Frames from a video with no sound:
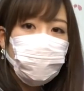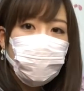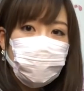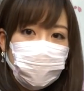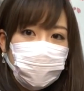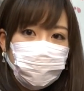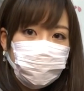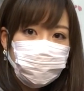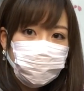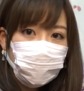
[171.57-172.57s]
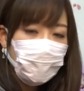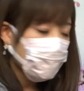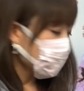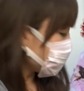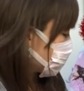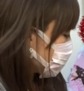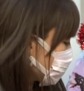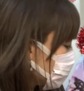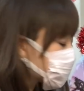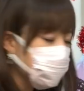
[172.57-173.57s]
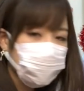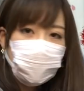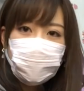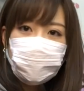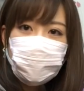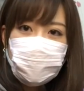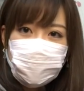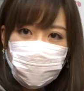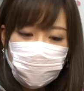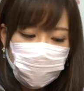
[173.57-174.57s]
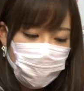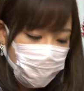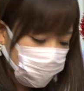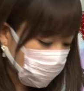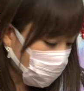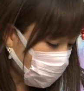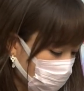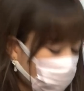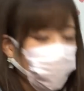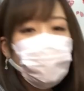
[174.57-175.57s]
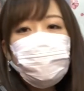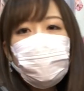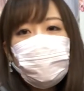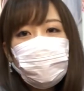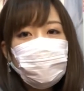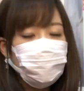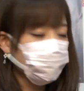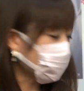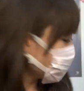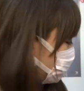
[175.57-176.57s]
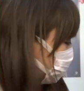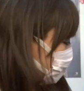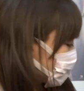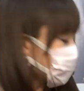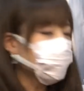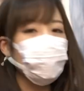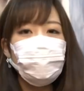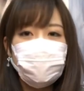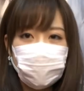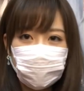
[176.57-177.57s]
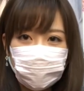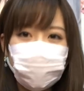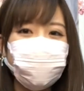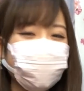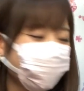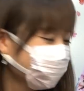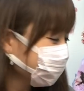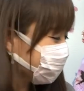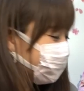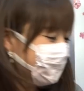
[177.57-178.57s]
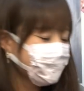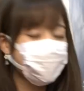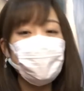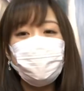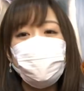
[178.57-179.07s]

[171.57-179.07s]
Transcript: のここに、えー、大間さんが並んでるんですよそうコレクターなんですよねこの大間さん1